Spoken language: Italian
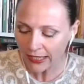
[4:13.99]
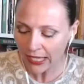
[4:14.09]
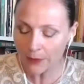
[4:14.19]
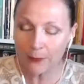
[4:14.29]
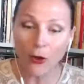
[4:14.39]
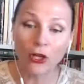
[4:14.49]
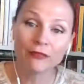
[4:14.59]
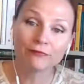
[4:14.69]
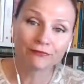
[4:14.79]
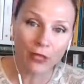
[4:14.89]
E poi,
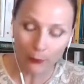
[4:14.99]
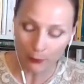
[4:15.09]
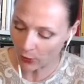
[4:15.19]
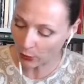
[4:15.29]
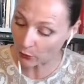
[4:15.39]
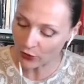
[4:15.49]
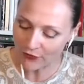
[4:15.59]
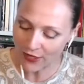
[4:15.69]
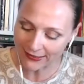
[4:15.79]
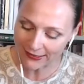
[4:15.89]
un poco più
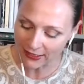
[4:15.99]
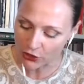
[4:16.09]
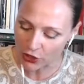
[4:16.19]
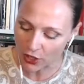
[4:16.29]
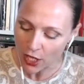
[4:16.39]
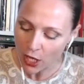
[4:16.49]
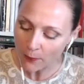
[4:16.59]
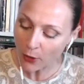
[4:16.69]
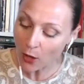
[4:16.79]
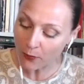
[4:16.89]
avanti, dice,
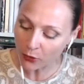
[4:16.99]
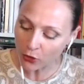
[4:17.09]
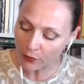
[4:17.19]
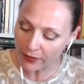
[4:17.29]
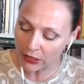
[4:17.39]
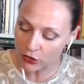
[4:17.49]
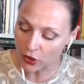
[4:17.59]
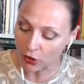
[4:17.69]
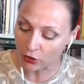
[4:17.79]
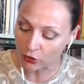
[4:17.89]
proprio come di
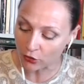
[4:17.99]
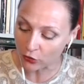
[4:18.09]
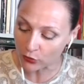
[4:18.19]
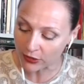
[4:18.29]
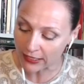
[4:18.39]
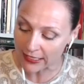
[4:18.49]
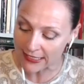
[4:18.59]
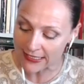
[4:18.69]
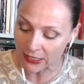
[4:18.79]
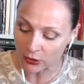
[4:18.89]
solito si
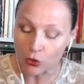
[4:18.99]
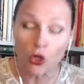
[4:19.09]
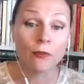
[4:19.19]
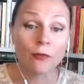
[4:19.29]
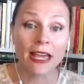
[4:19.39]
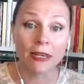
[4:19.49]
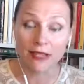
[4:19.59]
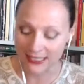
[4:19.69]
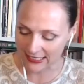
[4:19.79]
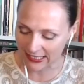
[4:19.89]
utilizzano nomi al
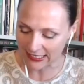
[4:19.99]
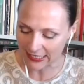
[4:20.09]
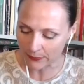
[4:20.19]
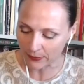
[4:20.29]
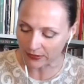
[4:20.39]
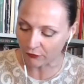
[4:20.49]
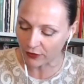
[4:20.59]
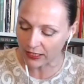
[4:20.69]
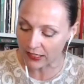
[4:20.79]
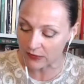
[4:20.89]
maschile per
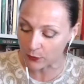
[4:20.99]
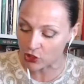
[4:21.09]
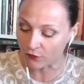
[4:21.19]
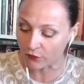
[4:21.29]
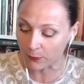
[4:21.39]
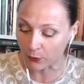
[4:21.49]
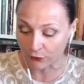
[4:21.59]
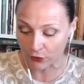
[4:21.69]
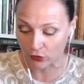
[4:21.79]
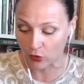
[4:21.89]
definire specifiche
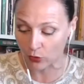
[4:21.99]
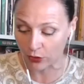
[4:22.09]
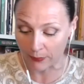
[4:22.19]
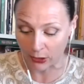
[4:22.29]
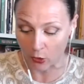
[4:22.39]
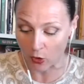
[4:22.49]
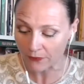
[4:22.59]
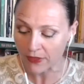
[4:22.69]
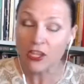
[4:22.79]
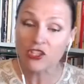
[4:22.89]
professioni, però,
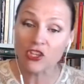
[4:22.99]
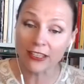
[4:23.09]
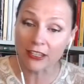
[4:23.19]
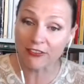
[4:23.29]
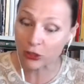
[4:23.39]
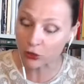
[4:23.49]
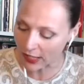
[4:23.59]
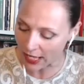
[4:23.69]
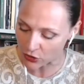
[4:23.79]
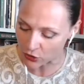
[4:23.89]
ci avete fatto
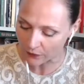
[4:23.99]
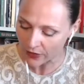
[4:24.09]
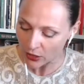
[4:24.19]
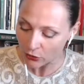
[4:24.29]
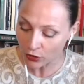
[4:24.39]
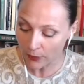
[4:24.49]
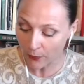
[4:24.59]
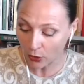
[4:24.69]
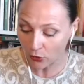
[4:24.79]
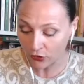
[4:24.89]
caso? Non è
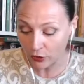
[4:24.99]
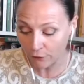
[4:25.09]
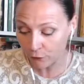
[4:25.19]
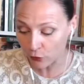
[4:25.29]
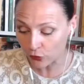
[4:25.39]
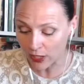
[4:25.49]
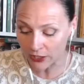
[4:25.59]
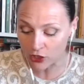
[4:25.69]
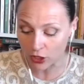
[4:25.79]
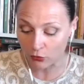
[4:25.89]
poi così diffuso
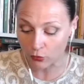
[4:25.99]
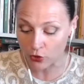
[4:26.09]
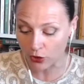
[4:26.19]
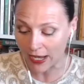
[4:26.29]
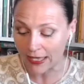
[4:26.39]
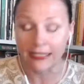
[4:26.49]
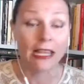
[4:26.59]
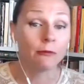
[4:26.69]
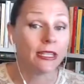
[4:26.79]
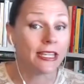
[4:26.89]
leggere sui giornali la
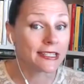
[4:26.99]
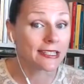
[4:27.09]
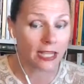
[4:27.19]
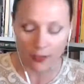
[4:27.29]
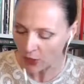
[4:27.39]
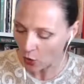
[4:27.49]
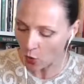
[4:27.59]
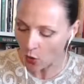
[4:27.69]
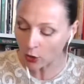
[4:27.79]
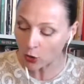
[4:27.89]
ministra o
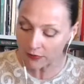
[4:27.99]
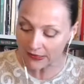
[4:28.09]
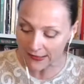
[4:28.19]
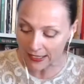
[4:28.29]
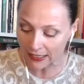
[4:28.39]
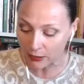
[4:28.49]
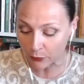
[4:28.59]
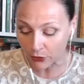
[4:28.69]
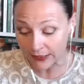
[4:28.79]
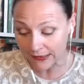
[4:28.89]
la commissaria di
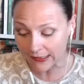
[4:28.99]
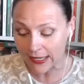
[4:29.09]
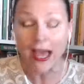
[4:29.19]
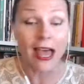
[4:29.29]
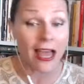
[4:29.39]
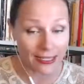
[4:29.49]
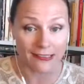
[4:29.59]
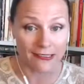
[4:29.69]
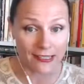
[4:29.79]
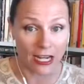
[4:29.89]
polizia, anche se
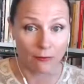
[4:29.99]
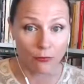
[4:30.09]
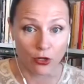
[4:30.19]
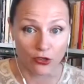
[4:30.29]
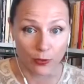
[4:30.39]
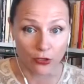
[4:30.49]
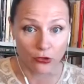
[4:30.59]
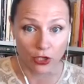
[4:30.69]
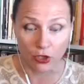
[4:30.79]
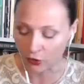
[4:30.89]
sarebbero
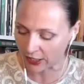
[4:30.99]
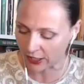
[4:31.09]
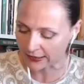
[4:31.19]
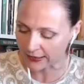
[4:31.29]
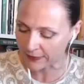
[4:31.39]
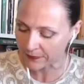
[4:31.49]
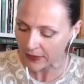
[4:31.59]
espressioni corrette.